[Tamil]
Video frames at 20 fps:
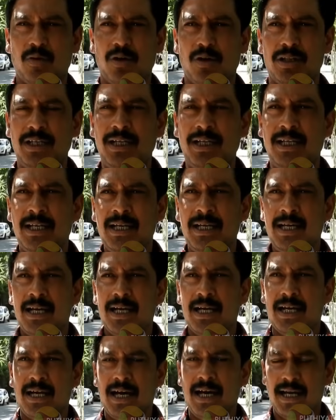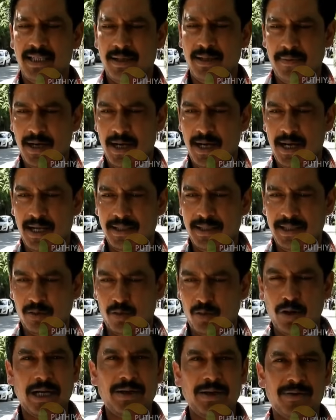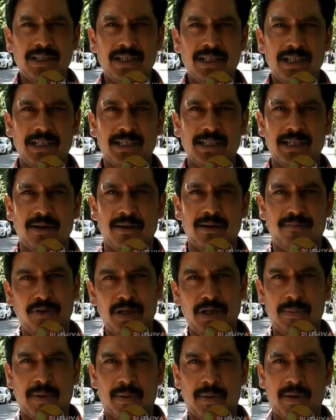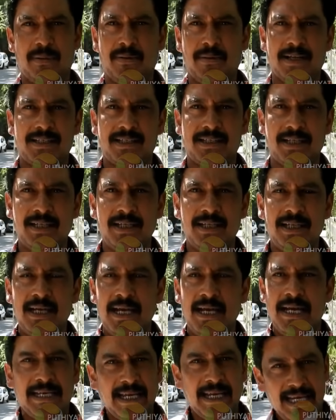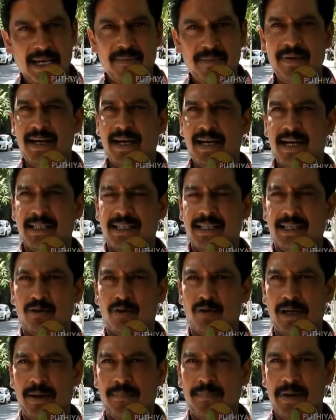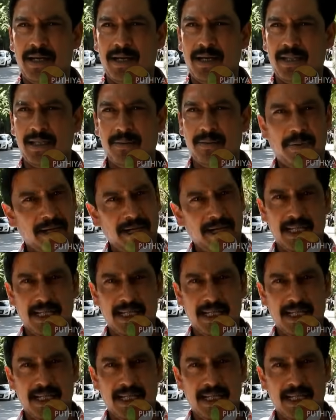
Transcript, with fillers: எடுக்கும் பொழுது அந்த அந்த குகை வந்து ஃபுல்லாக பிரபலமாச்சு இது எல்லாமே அந்த குகையை பார்க்கறதுக்கு